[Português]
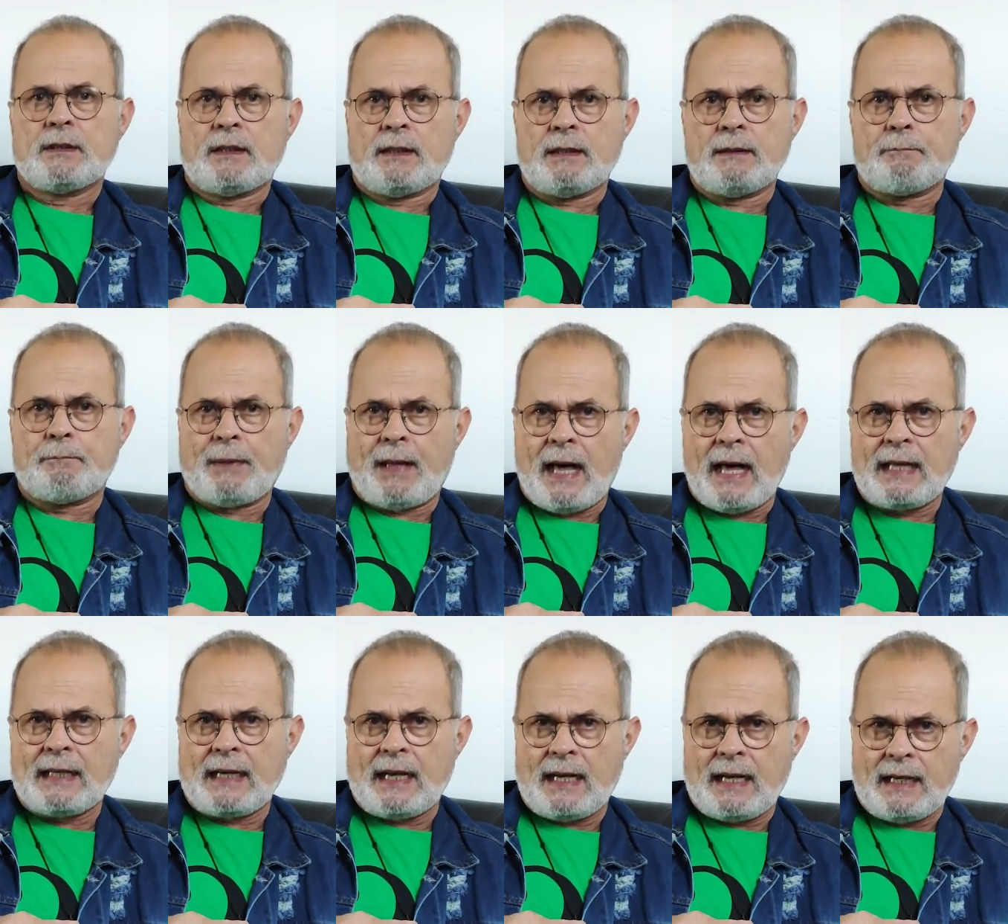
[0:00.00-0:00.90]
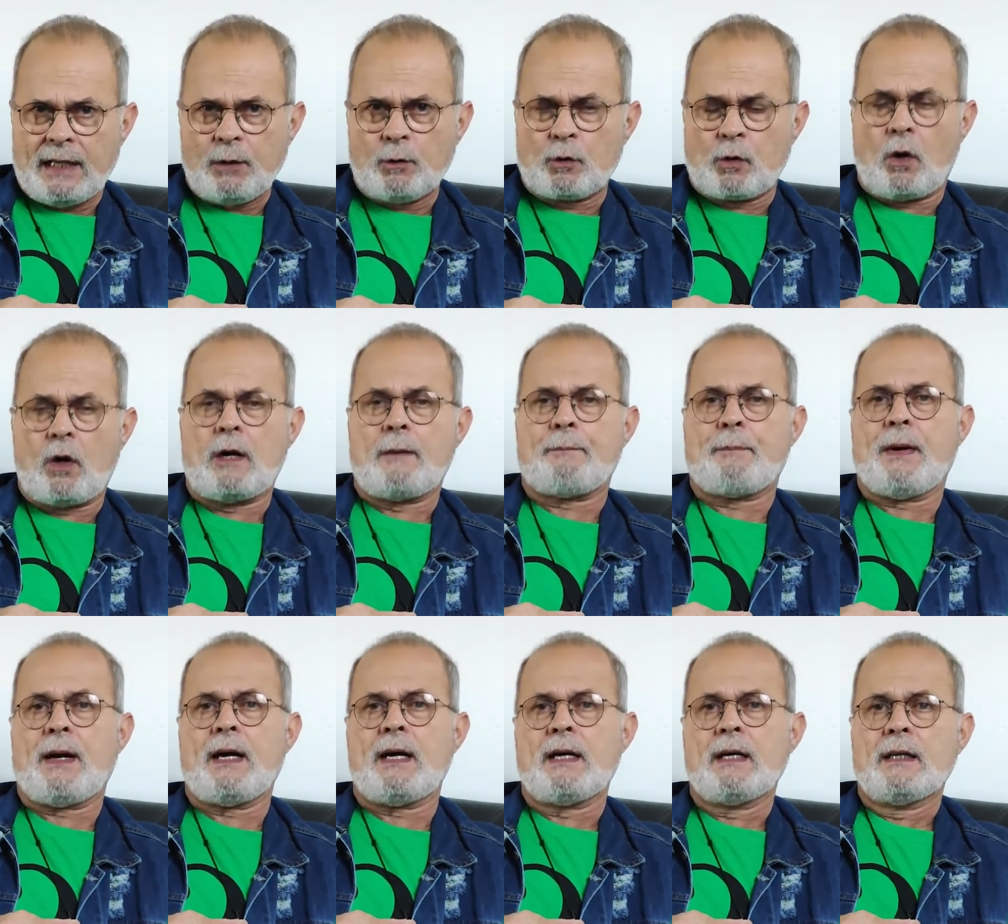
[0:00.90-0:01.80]
né, para a
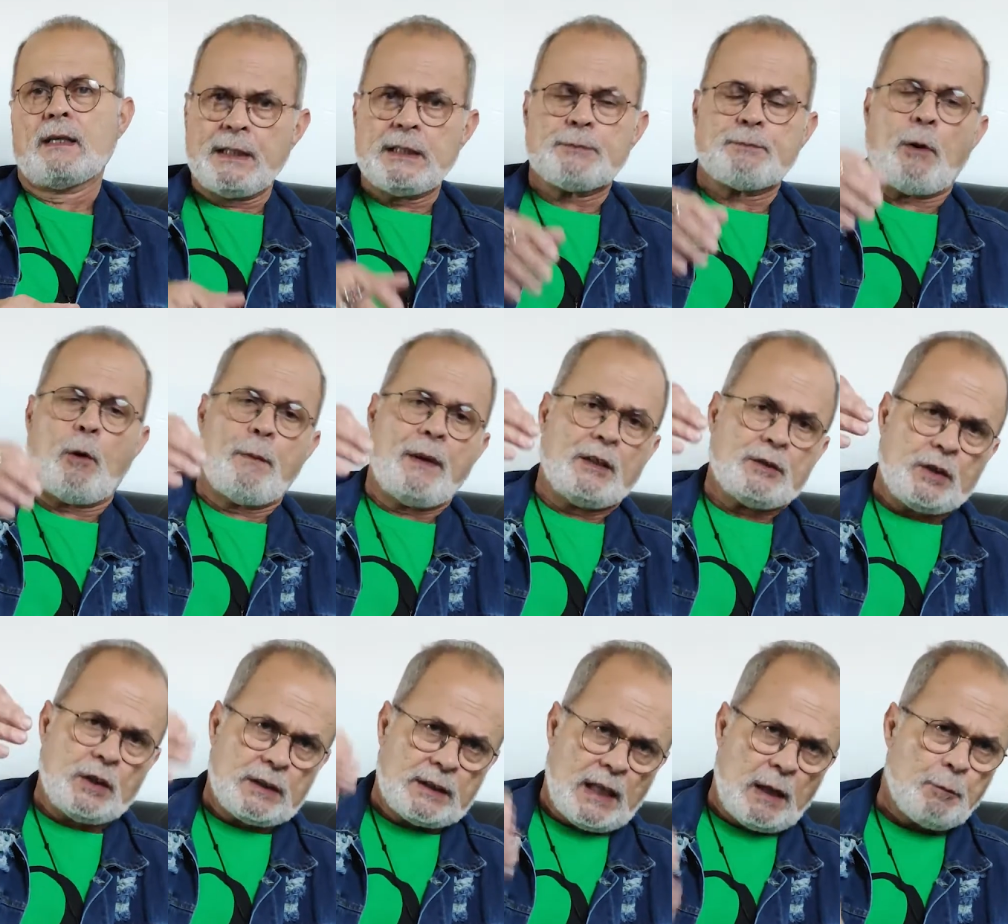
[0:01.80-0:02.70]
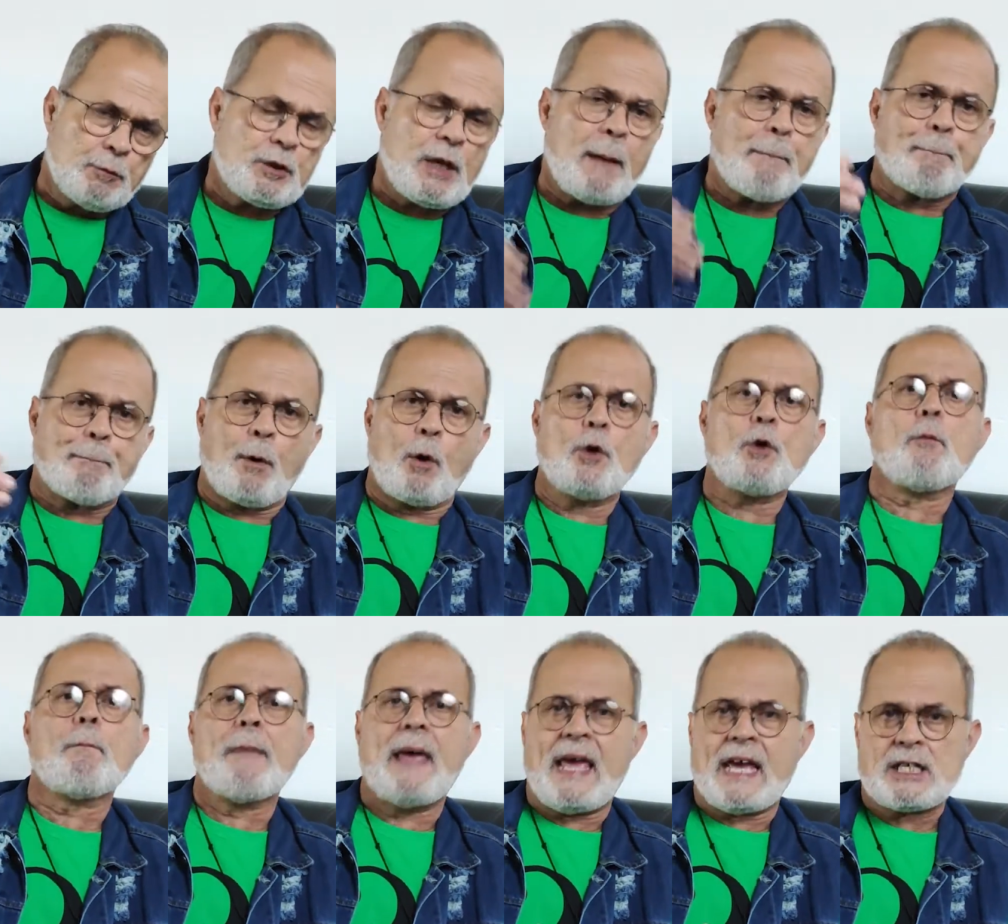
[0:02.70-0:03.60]
Europa, principalmente em termos de
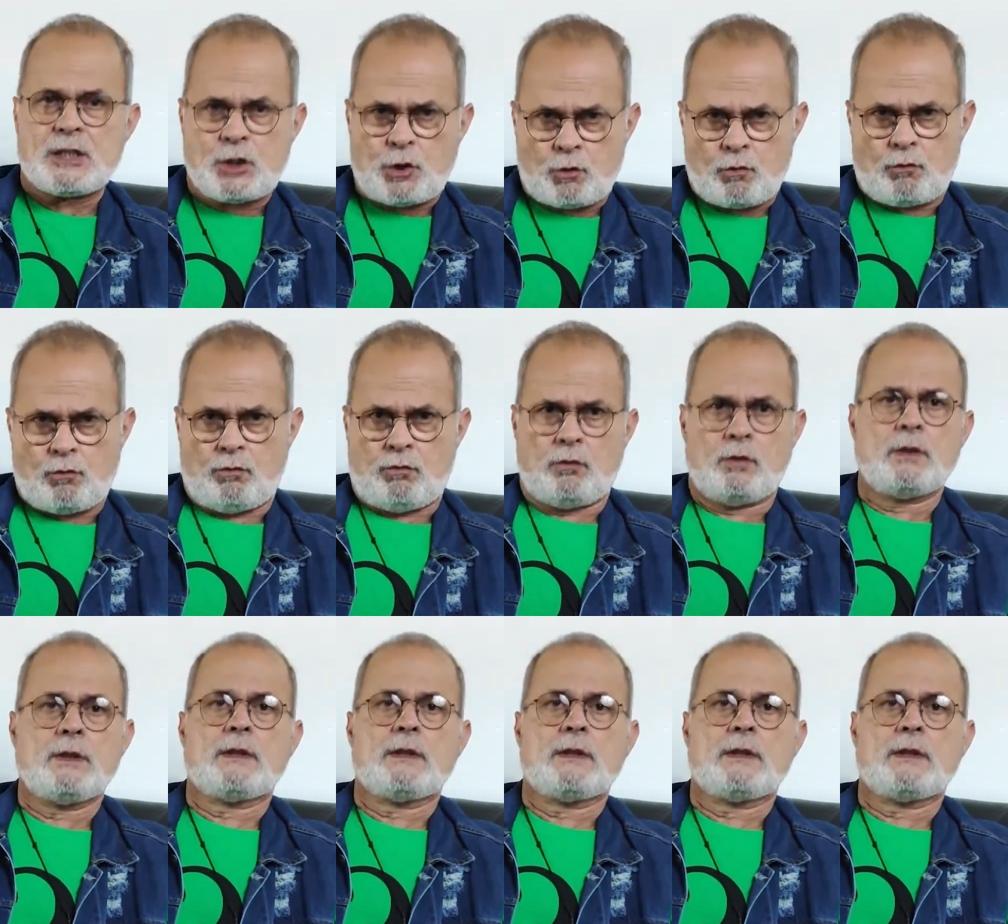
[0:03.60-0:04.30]
apoio médico.